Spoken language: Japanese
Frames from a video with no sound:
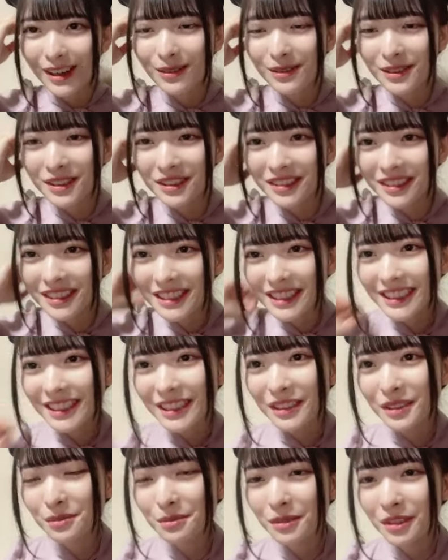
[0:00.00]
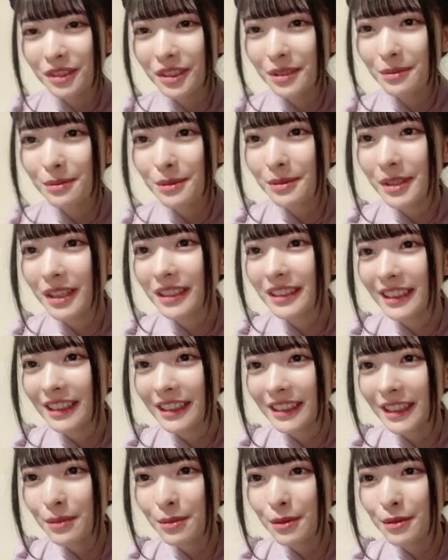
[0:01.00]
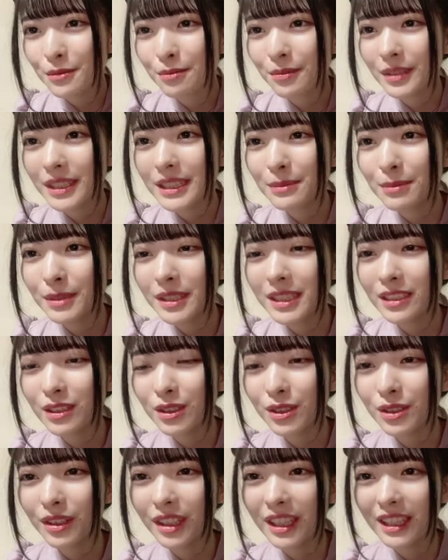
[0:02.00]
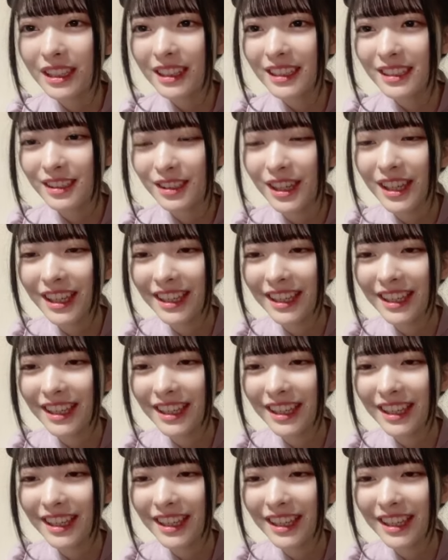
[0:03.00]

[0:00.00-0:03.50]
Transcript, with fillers: おもろおもろい部分あった多分ピチピチの初見です